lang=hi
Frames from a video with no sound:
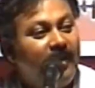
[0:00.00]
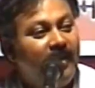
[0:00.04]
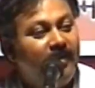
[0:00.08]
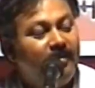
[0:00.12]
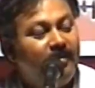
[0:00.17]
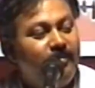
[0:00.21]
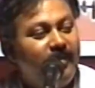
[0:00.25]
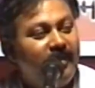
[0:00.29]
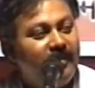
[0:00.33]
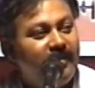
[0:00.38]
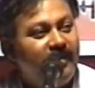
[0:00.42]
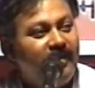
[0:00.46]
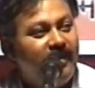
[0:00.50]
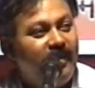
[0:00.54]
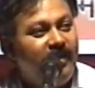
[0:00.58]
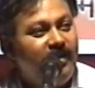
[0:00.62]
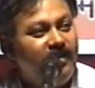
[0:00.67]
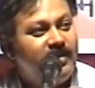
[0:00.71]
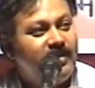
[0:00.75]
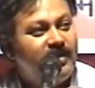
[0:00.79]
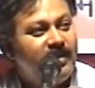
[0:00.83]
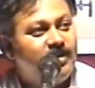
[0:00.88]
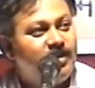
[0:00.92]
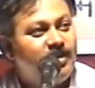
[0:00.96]
लगभग
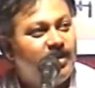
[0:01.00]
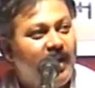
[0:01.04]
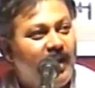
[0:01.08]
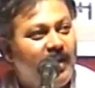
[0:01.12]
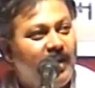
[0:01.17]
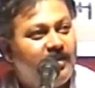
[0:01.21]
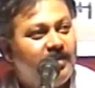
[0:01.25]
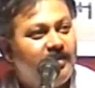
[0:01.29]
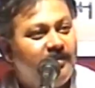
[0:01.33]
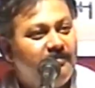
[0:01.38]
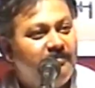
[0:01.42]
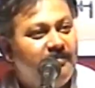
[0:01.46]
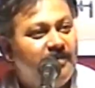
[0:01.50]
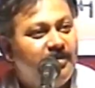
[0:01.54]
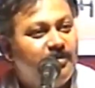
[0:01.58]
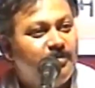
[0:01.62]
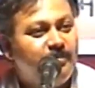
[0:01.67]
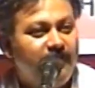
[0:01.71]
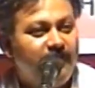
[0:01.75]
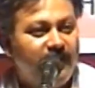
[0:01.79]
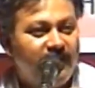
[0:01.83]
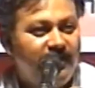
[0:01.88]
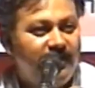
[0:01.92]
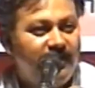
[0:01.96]
तीन से चार चम्मच
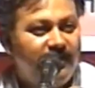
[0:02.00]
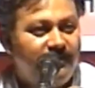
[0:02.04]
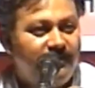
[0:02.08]
मध